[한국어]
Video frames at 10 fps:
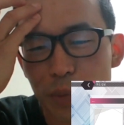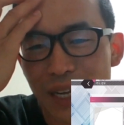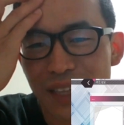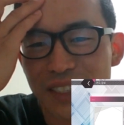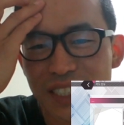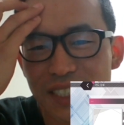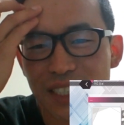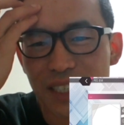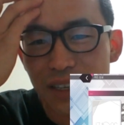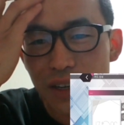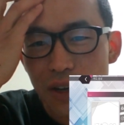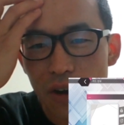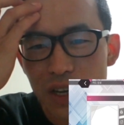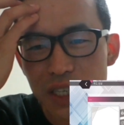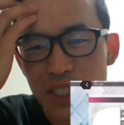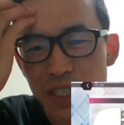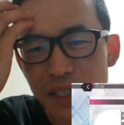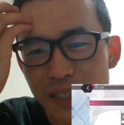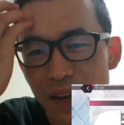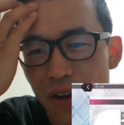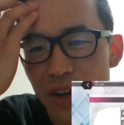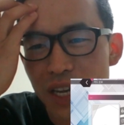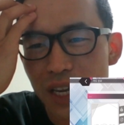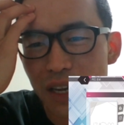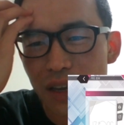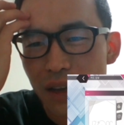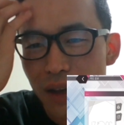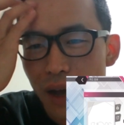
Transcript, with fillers: 좀 다르지 거의 실사 거의